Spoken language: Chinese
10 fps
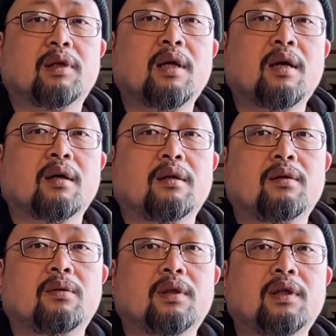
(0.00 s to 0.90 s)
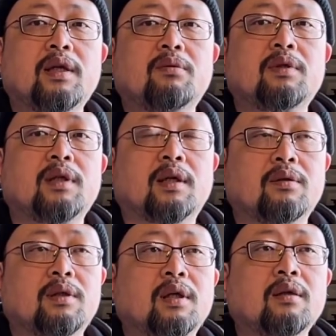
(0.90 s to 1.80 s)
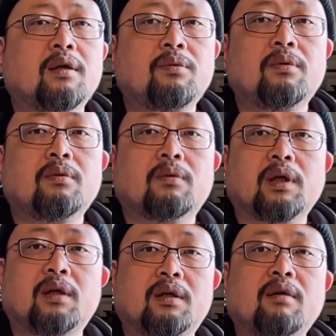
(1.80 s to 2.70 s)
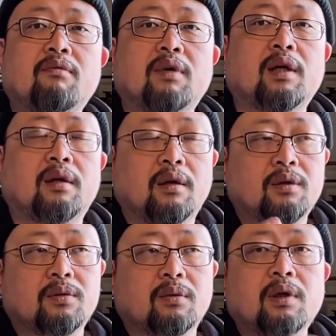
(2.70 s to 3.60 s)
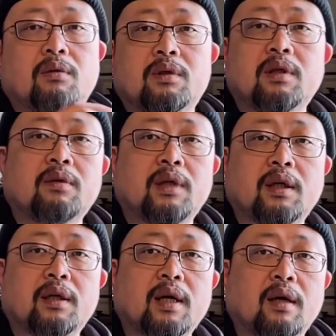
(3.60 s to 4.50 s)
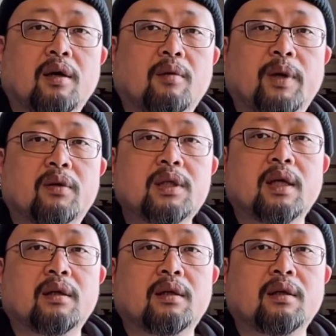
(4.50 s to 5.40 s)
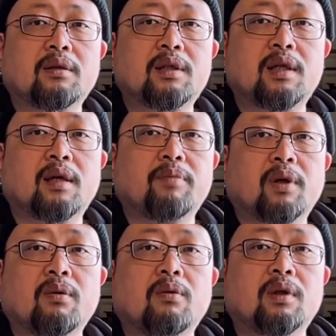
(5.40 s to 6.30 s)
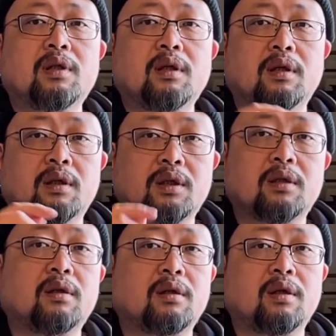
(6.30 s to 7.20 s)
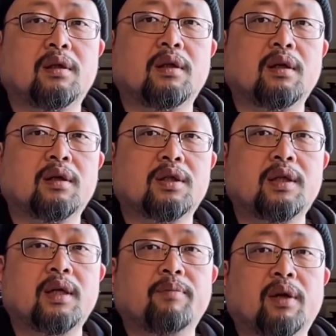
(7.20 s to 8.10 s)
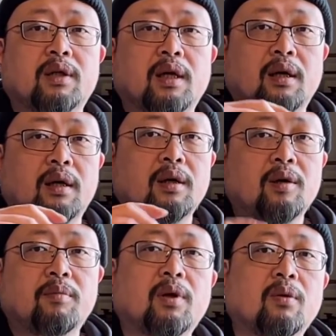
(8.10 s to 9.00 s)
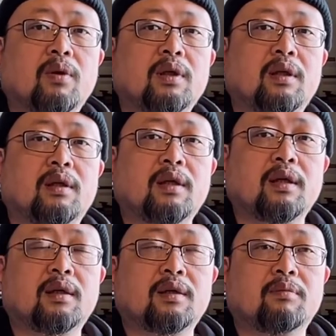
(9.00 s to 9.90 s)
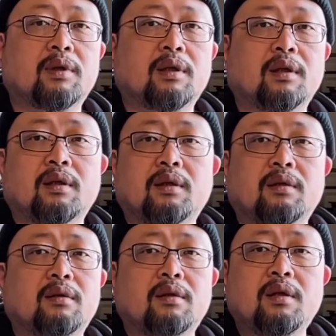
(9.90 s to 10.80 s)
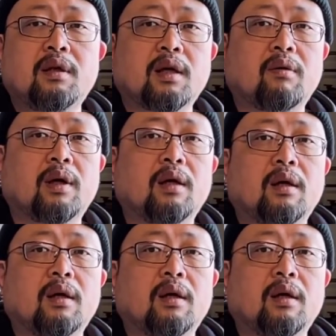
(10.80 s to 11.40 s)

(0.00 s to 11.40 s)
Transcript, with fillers: 第二个呢，就是说这东西啊，就相当于我一直认为，所有交这个养老保险的这个钱，包括你的事、你的那个失业保障啊，包括你的这个什么呃医疗啊，